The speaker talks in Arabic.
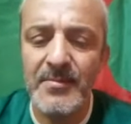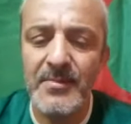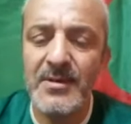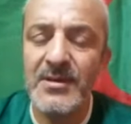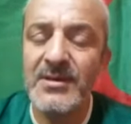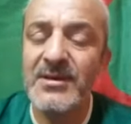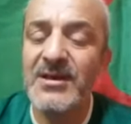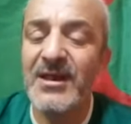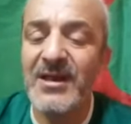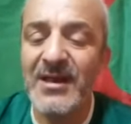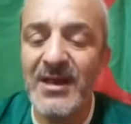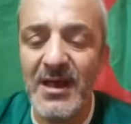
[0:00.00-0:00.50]

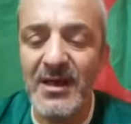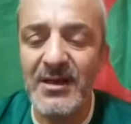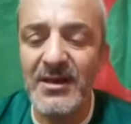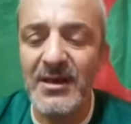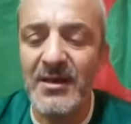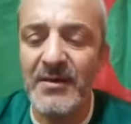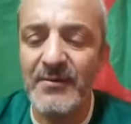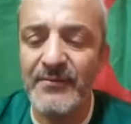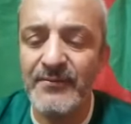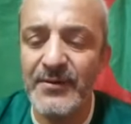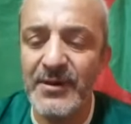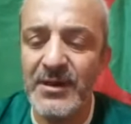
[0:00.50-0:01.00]

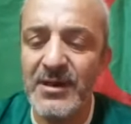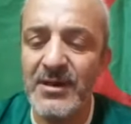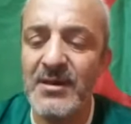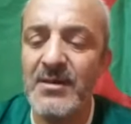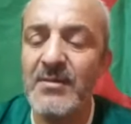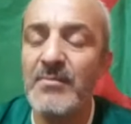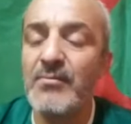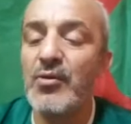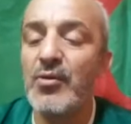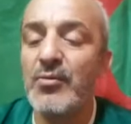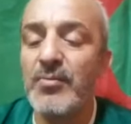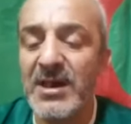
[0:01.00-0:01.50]
للغاية في
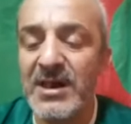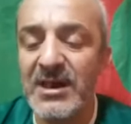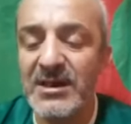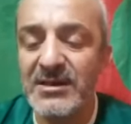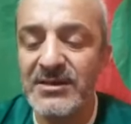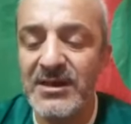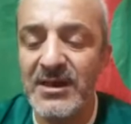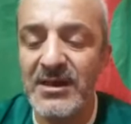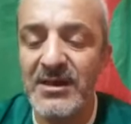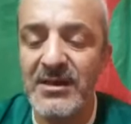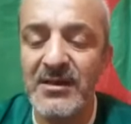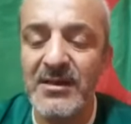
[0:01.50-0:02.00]

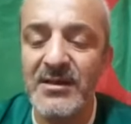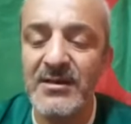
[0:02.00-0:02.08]
مباراتين